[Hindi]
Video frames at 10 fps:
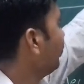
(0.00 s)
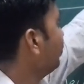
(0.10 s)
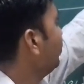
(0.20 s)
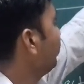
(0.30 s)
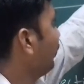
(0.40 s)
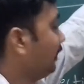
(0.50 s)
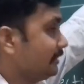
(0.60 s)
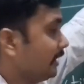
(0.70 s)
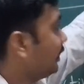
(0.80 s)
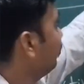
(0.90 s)
है पेरेंट
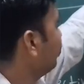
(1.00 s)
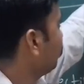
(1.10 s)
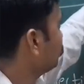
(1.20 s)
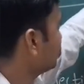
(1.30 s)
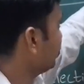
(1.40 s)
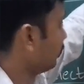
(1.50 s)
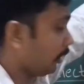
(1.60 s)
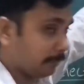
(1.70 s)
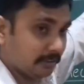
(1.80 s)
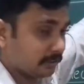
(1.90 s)
सेल का फिर उसके
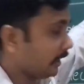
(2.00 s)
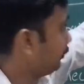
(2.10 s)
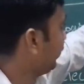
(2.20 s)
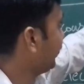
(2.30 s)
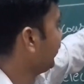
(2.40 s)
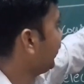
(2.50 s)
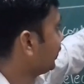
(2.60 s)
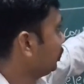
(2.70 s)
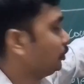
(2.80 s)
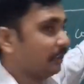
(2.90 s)
अपन क्या बनाएंगे एक
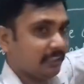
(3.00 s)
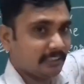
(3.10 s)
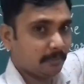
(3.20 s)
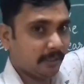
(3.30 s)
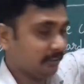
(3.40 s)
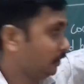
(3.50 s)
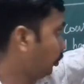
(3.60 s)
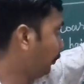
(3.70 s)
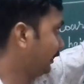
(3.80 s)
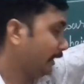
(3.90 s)
न्यू जनरेशन बनाएंगे
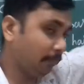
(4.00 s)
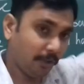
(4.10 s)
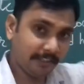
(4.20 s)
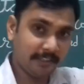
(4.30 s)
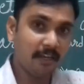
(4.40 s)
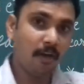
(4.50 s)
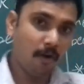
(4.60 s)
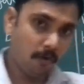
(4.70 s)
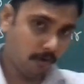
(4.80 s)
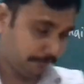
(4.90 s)
जिसको अपन क्या बोलेंगे
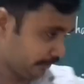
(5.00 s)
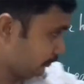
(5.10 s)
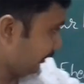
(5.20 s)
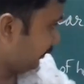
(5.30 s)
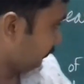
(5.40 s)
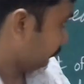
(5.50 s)
ऑफ स्प्रिंग